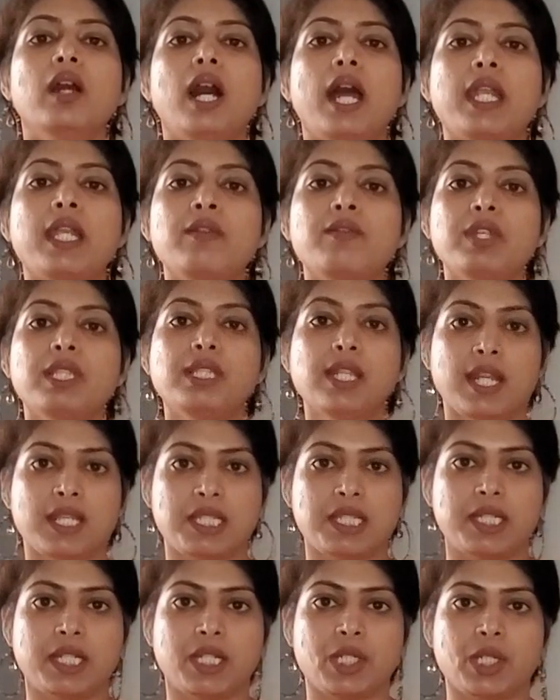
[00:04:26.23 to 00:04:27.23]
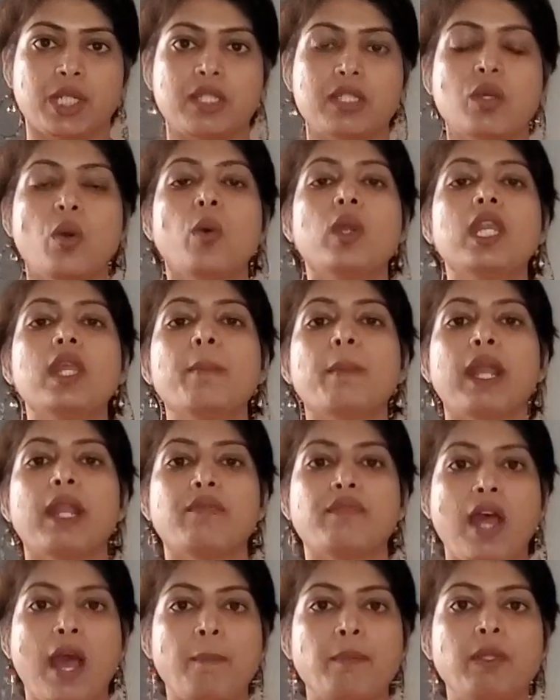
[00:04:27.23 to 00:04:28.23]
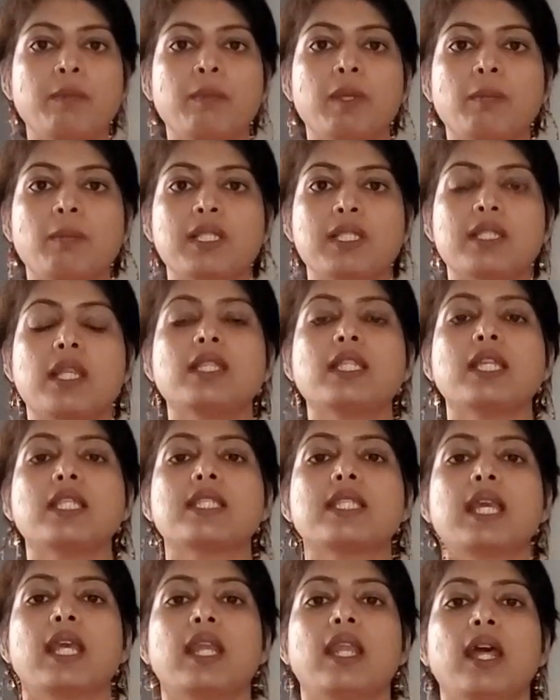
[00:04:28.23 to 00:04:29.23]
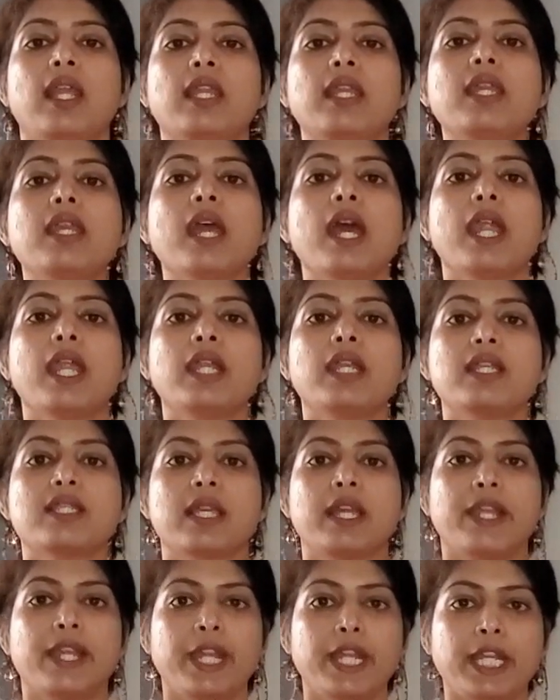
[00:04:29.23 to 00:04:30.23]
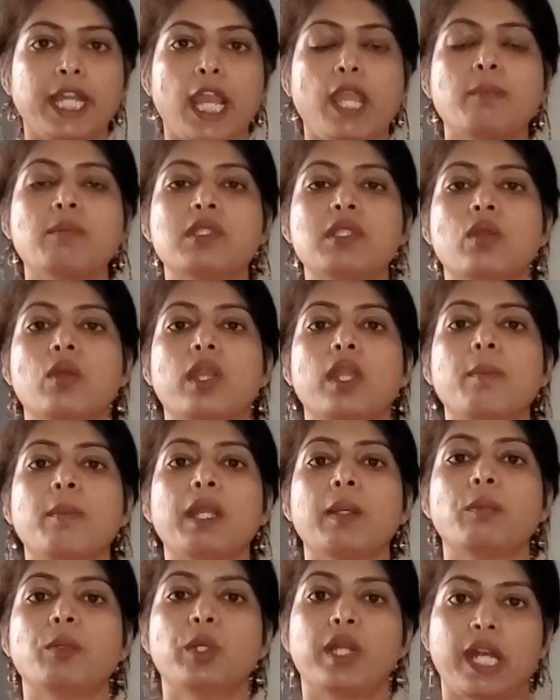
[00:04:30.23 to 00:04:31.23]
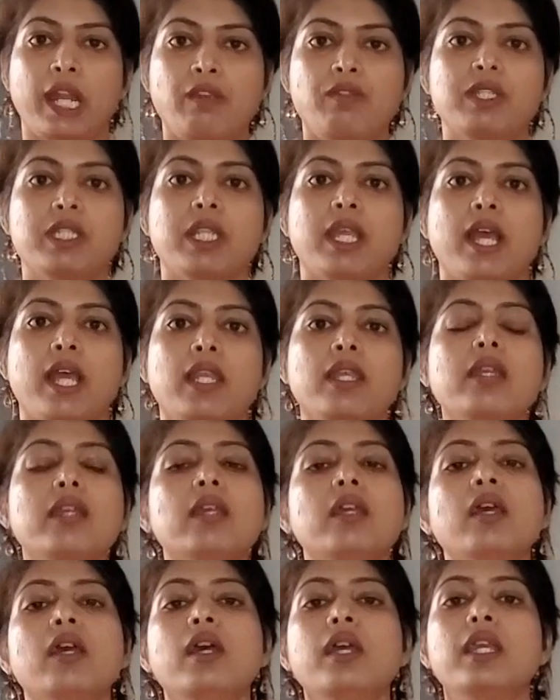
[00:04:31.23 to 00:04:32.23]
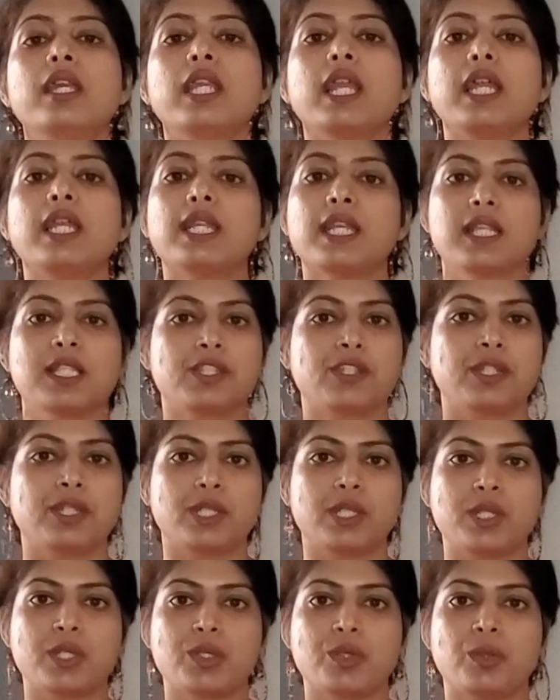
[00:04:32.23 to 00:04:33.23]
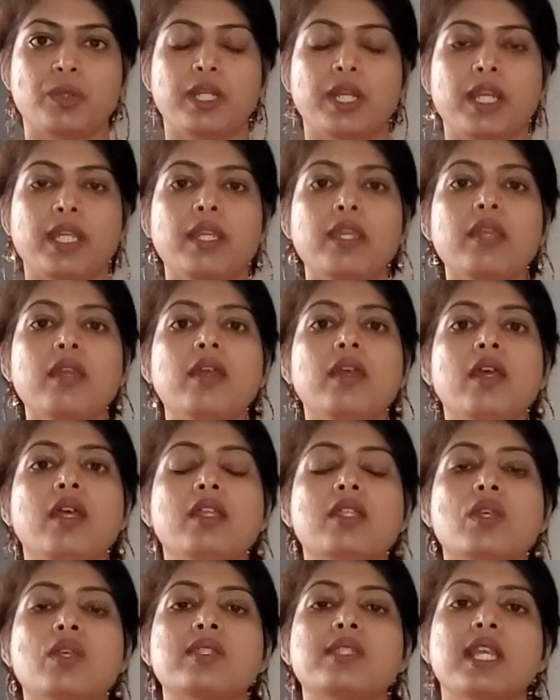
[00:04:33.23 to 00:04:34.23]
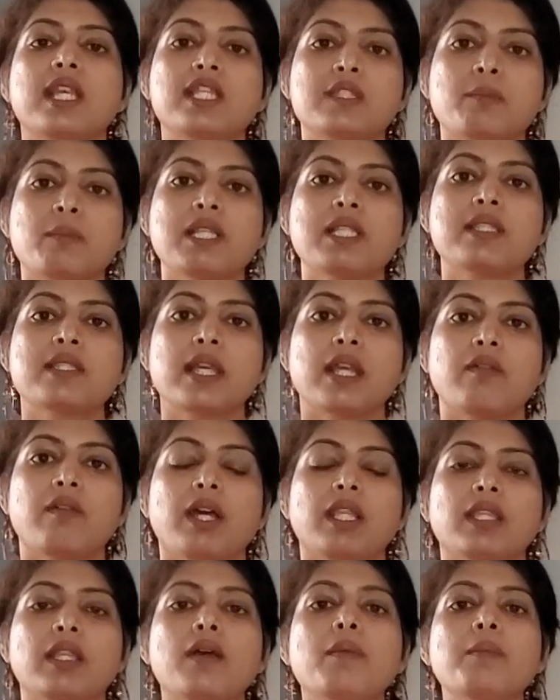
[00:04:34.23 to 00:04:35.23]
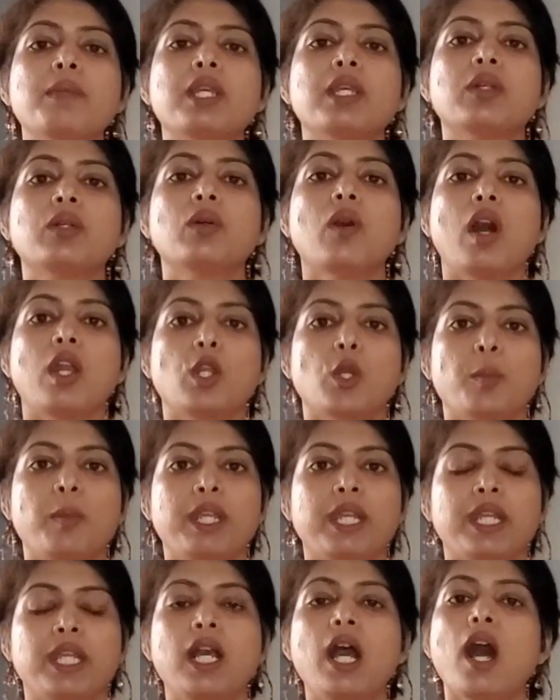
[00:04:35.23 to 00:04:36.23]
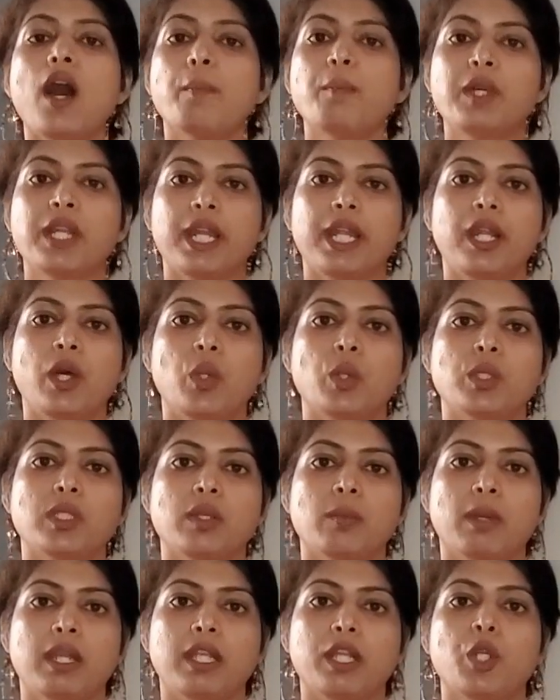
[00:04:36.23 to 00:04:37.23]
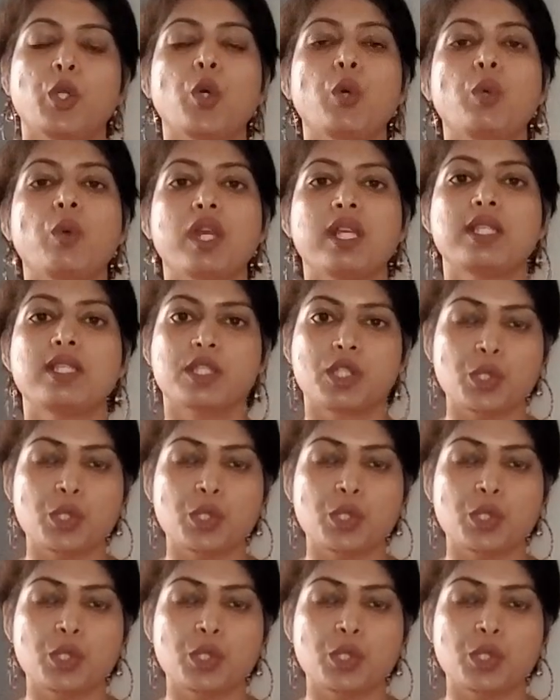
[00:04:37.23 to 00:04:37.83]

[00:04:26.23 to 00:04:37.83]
అండ్ విత్ రెస్ట్రిక్షన్స్ ఓన్లీ మన ఫ్యామిలీ మెంబర్స్నే తీసుకెళ్ళాలి అండ్ సర్టెన్ టైమ్స్లోనే మనము డ్రైవ్ చేయాలి ఇలాంటి రెస్ట్రిక్షన్స్ ఉంటాయి సో సిక్స్ మంత్స్ తర్వాత మీకు ఆటోమేటిక్గా అప్గ్రేడ్ అవుతుంది అనమాట నో వాయిస్